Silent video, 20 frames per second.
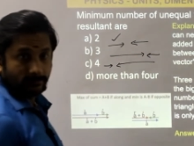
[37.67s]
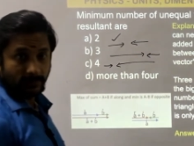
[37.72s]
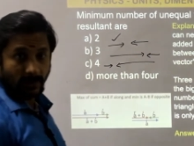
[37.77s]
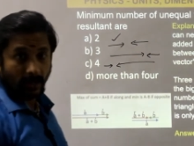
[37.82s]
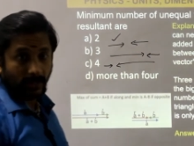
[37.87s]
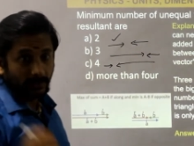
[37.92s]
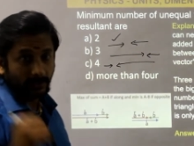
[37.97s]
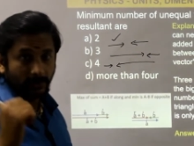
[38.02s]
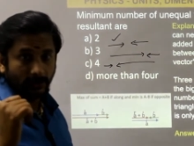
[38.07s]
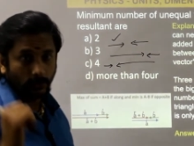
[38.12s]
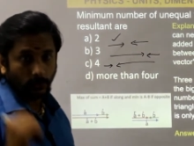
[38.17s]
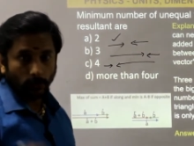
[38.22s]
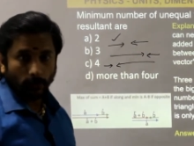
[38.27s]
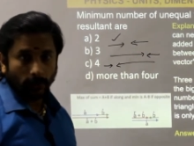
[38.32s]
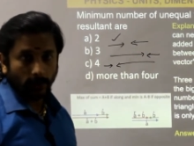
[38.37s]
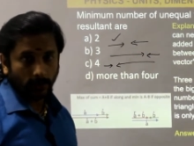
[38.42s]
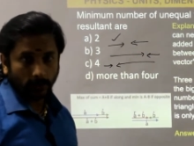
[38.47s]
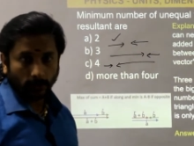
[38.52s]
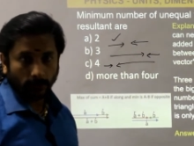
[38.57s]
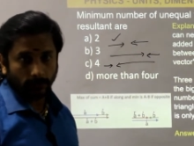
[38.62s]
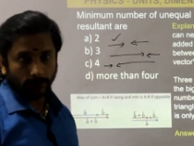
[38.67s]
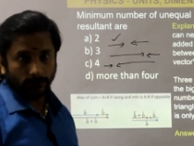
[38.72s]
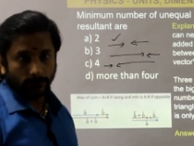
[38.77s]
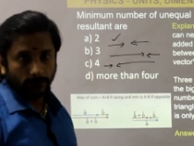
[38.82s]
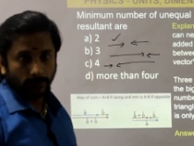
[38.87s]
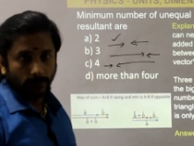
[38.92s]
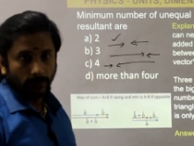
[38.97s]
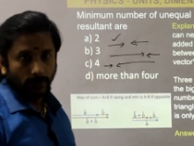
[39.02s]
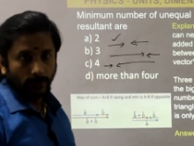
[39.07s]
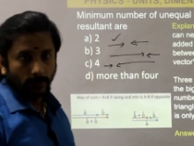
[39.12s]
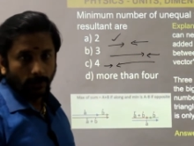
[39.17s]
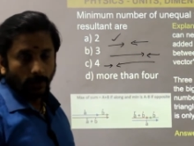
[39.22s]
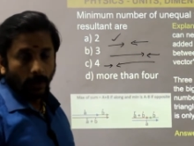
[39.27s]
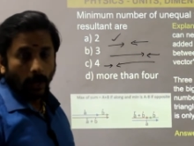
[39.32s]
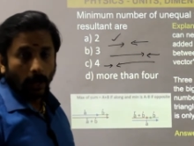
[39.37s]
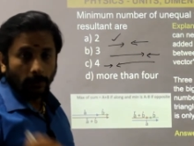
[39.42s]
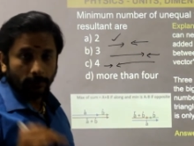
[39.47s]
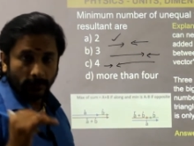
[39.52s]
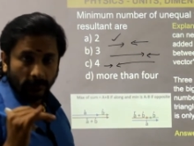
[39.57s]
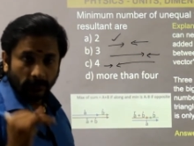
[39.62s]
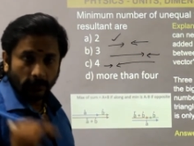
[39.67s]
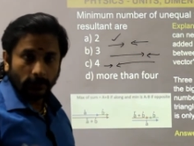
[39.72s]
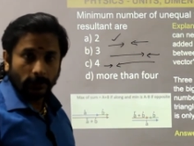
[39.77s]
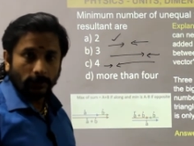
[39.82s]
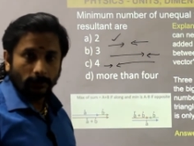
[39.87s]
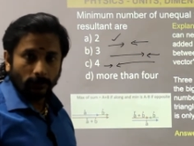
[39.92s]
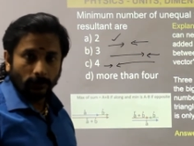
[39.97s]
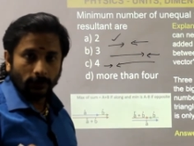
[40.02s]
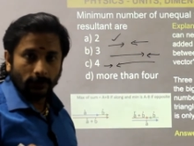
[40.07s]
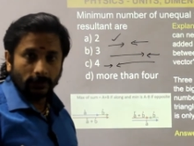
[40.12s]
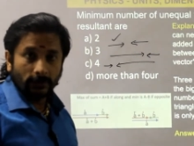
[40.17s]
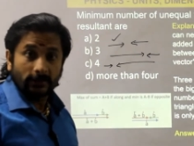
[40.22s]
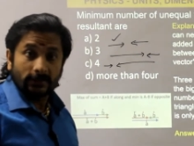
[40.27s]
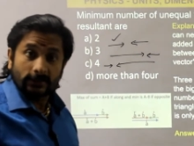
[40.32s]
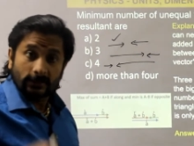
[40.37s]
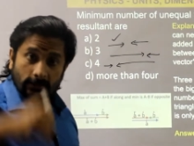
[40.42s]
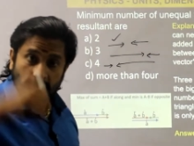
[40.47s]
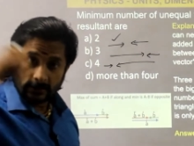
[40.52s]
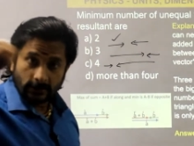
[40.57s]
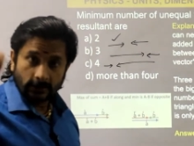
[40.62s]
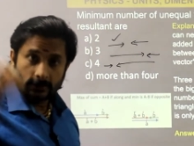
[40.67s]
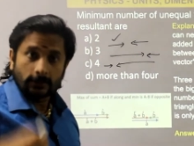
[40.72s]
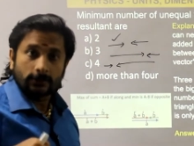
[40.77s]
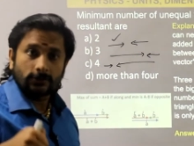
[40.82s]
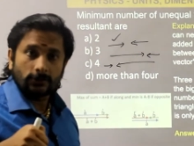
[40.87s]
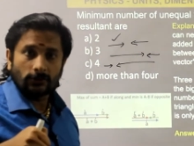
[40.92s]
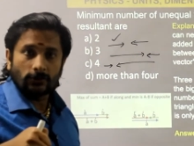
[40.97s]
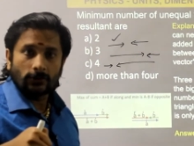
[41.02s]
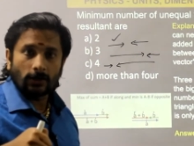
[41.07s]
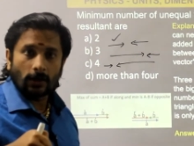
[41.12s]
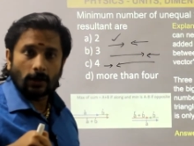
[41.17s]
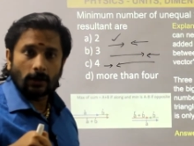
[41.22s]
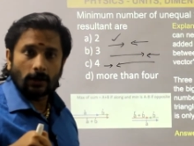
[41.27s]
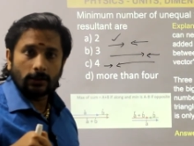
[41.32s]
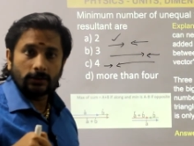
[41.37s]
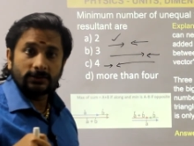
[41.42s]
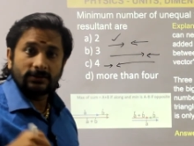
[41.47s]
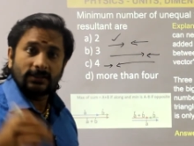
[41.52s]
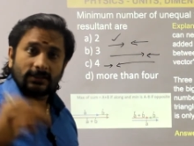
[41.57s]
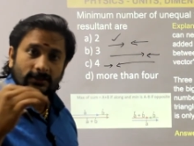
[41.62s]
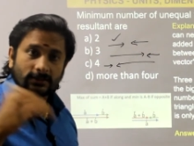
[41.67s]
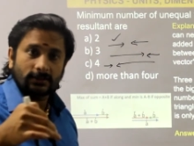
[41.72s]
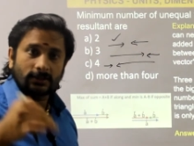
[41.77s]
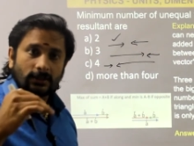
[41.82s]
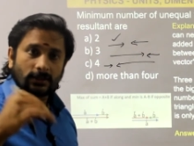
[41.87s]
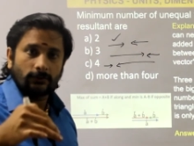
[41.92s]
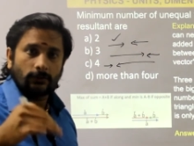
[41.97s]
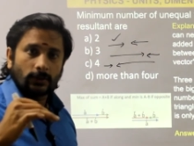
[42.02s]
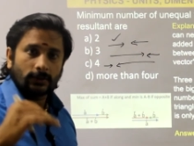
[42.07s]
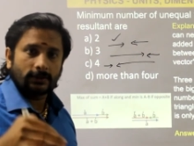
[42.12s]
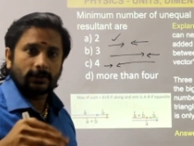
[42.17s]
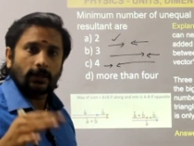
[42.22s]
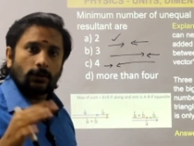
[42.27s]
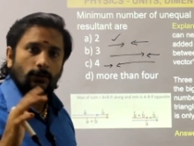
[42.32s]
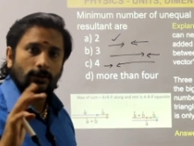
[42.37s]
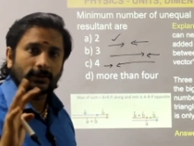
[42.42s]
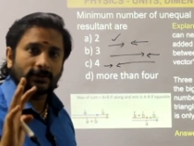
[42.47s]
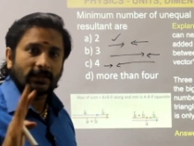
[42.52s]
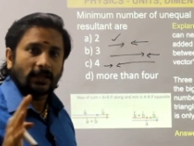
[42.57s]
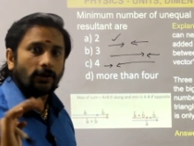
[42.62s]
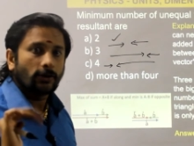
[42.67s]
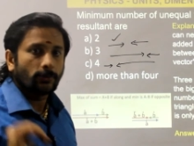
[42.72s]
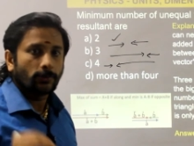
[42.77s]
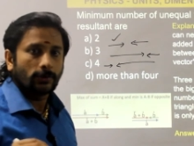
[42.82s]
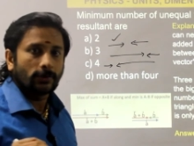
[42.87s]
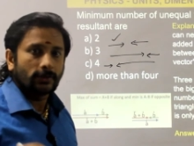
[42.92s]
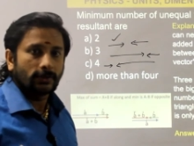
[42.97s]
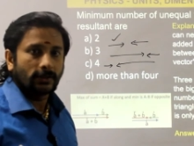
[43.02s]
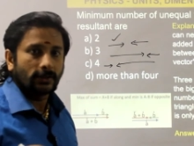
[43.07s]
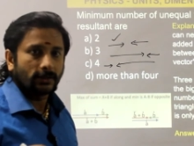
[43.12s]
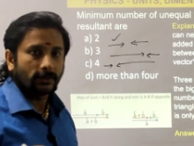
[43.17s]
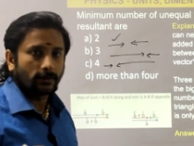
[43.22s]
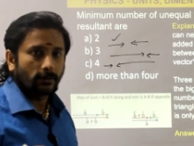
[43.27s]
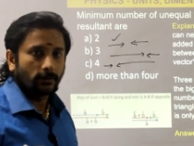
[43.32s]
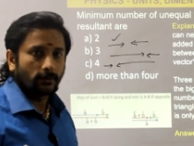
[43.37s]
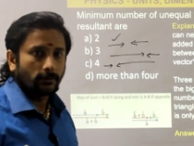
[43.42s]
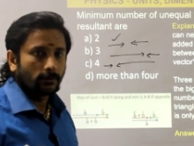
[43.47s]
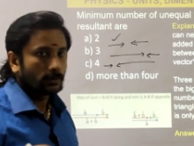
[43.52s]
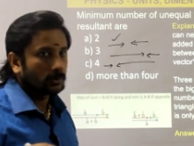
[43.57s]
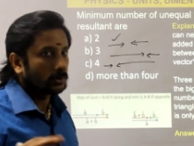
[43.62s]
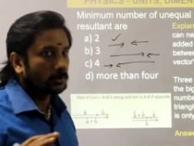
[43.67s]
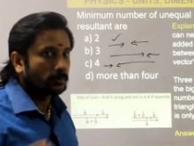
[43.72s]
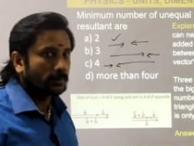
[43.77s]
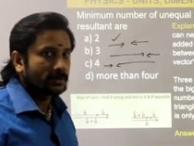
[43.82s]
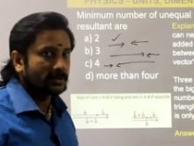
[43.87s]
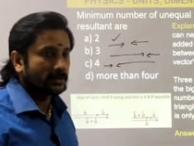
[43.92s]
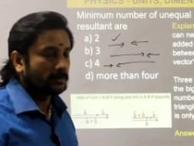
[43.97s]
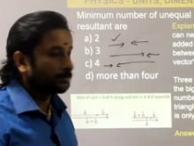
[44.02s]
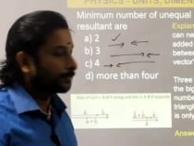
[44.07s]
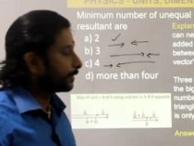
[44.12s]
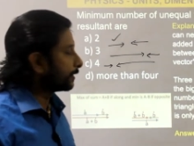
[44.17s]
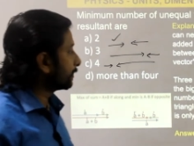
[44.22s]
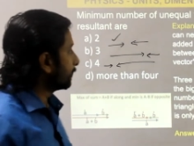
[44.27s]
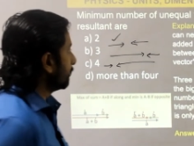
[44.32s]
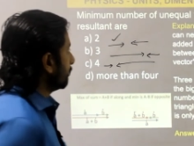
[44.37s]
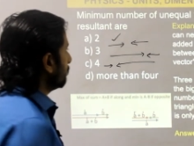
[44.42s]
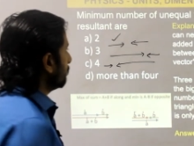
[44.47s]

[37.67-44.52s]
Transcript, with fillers: அன்இக்குவலாக இருக்கும் அப்படி இருக்கும்போது இதை நீ நிறுத்தணும்னா எத்தனை வெக்டர் உனக்கு தேவைப்படுன்னு கேட்குறான் ரொம்ப சிம்பிளுங்க